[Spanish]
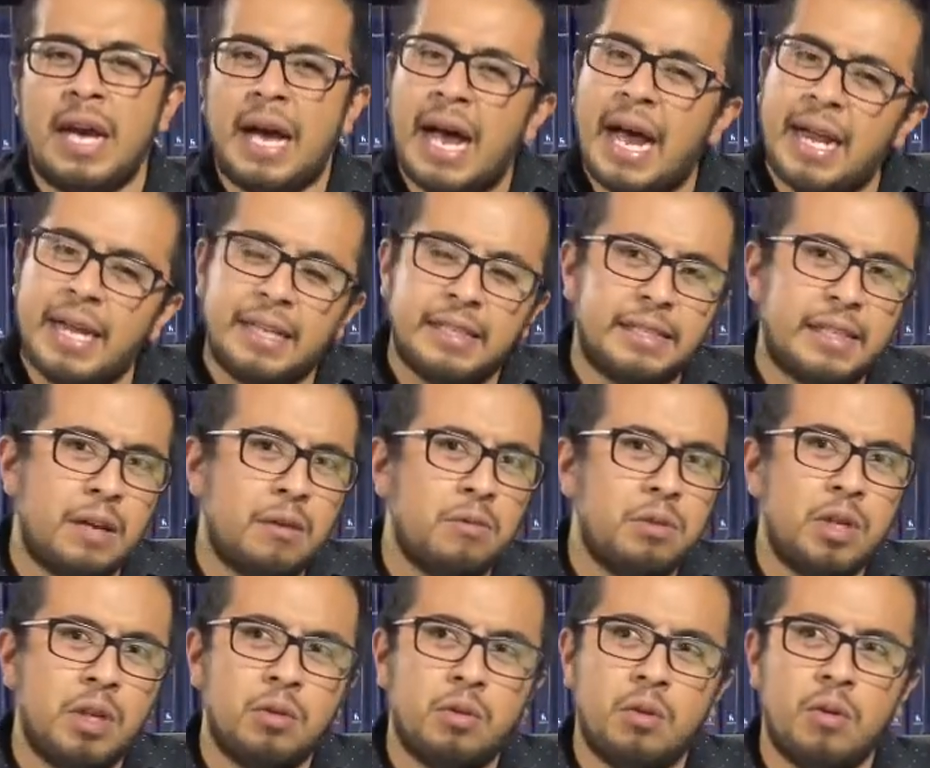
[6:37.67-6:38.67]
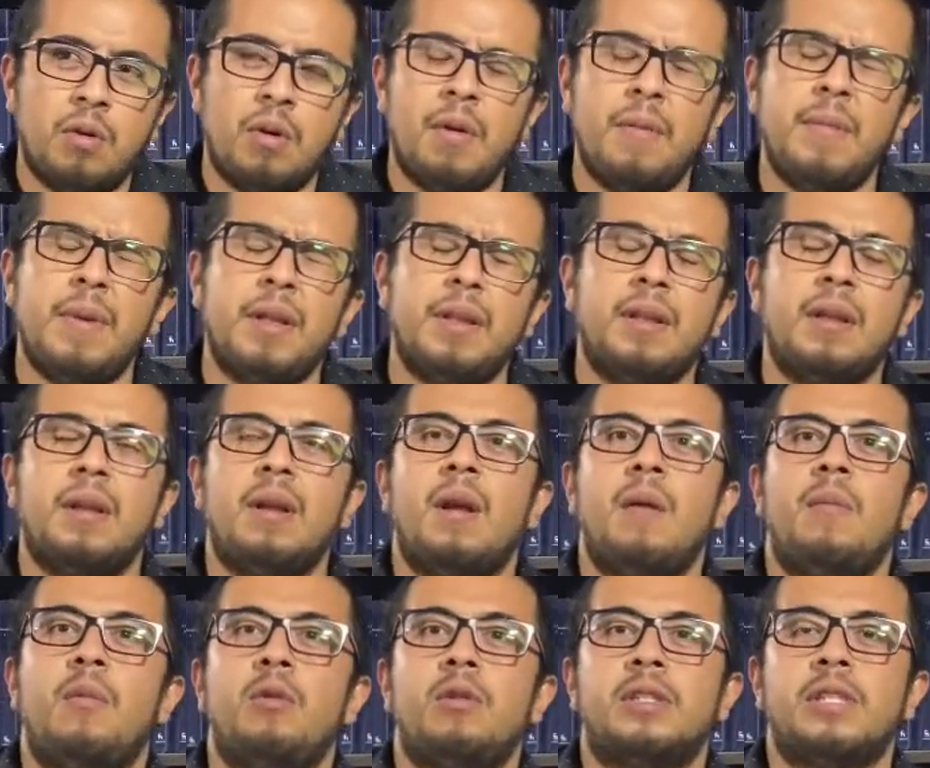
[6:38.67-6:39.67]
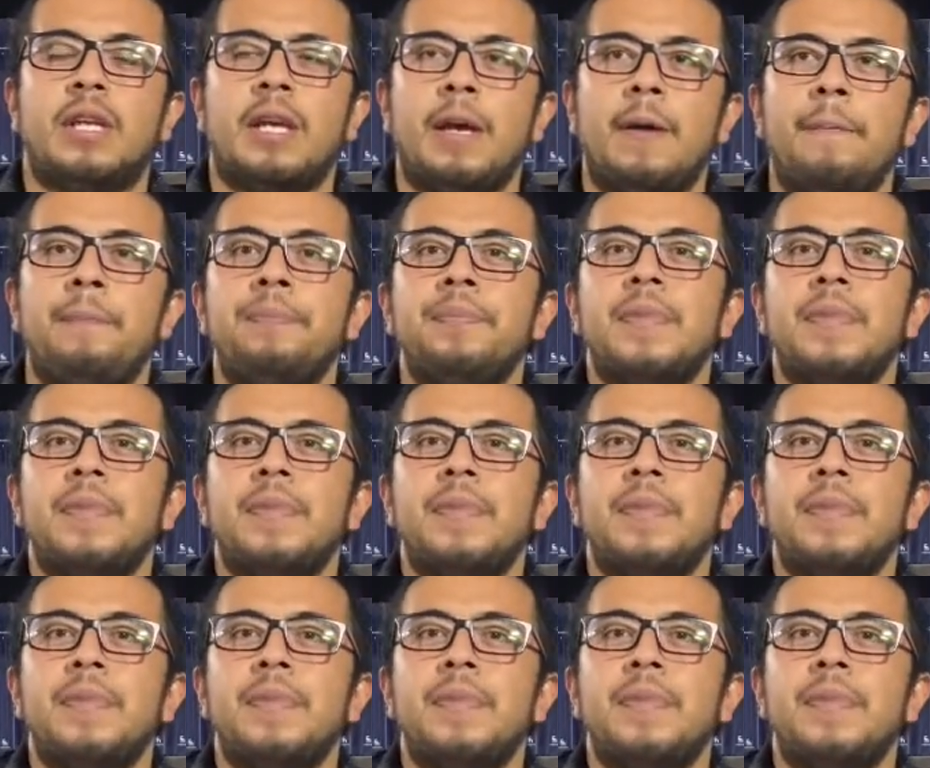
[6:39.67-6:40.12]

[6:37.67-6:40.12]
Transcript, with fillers: Al estar huyendo nuevamente en el bosque,